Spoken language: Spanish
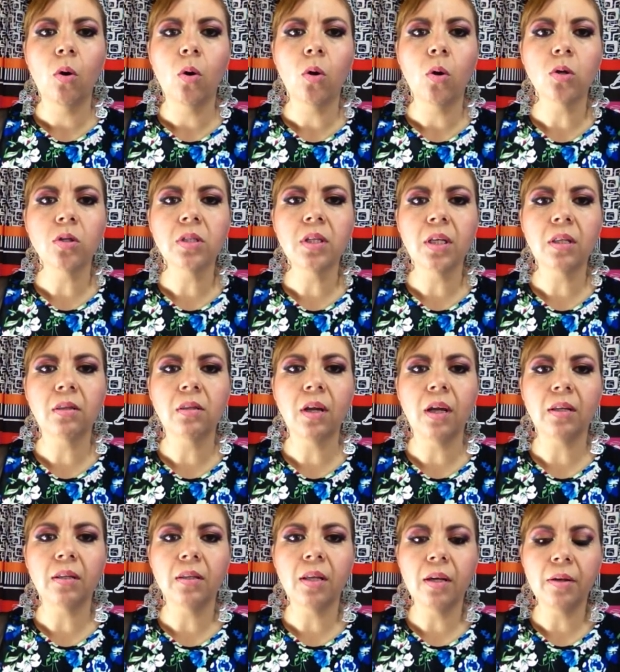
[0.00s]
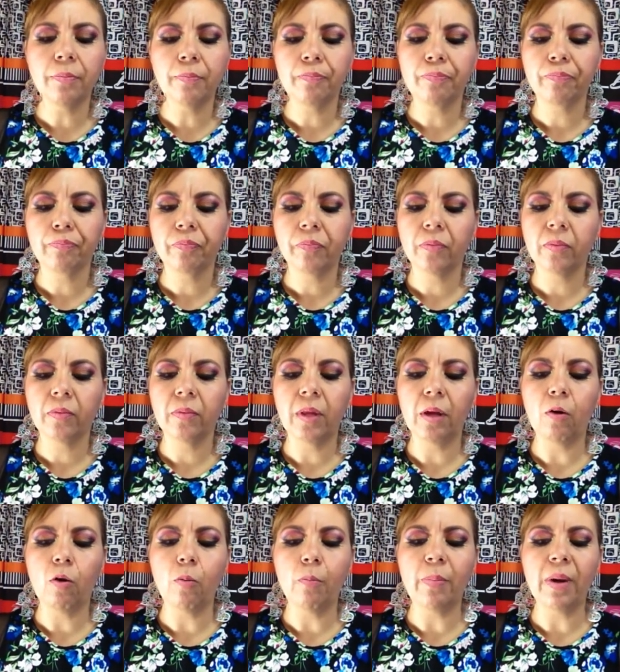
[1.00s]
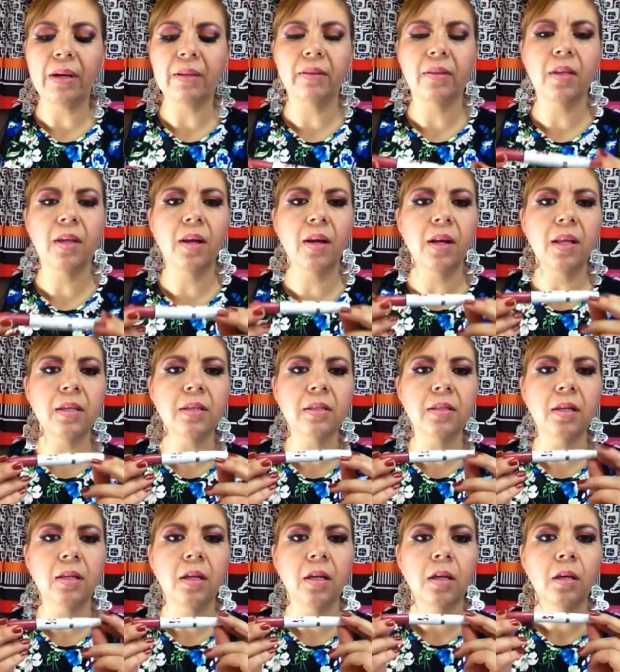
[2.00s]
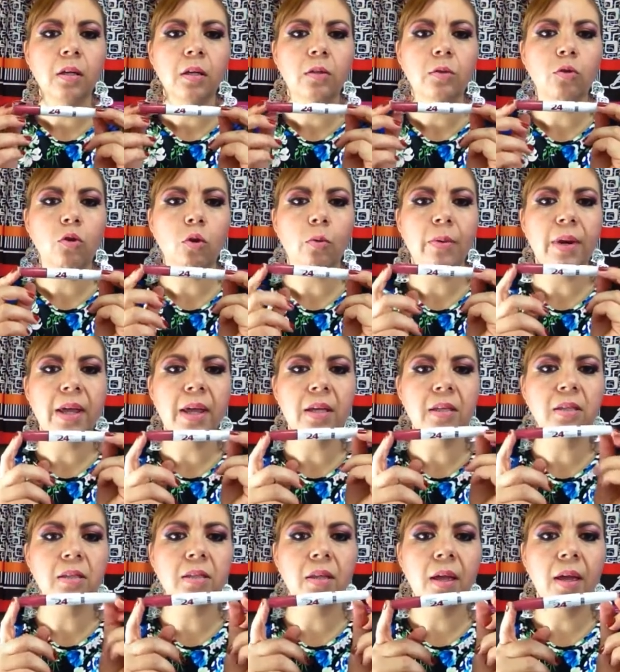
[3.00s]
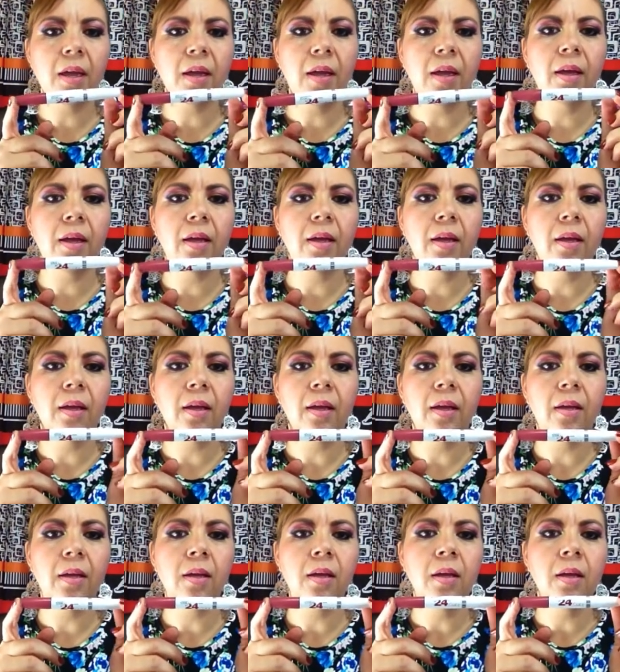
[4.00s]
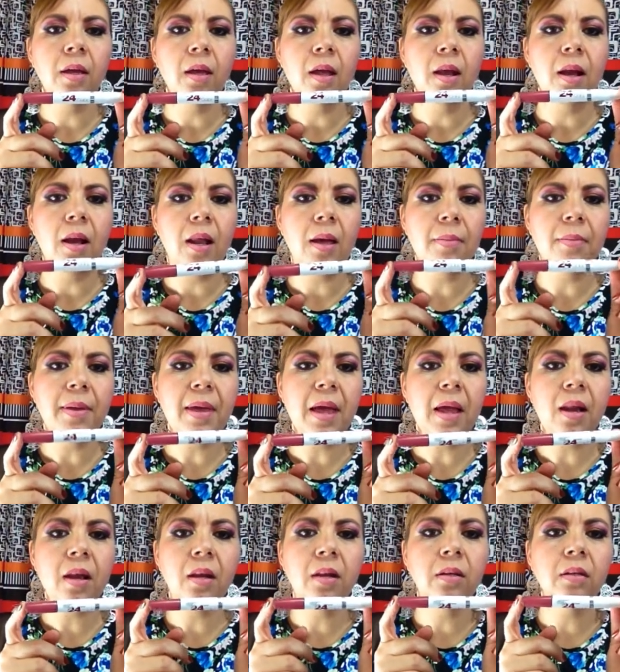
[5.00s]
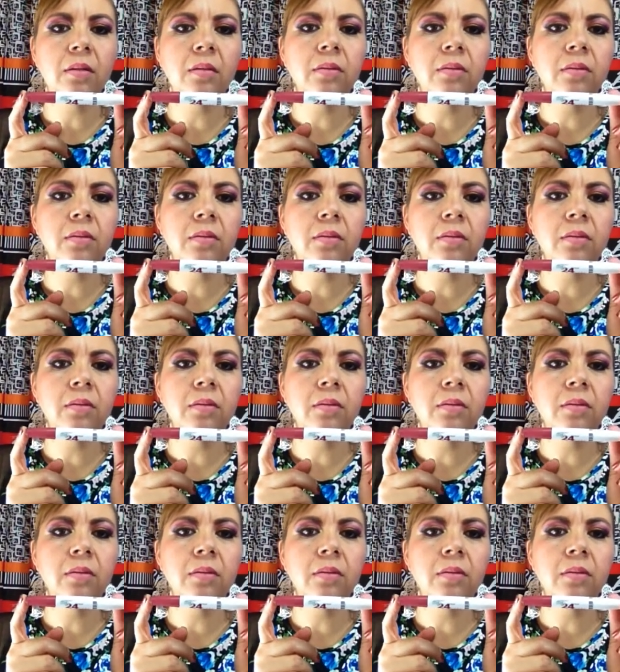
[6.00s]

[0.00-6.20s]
Hoy se trata de compartirles sobre este labial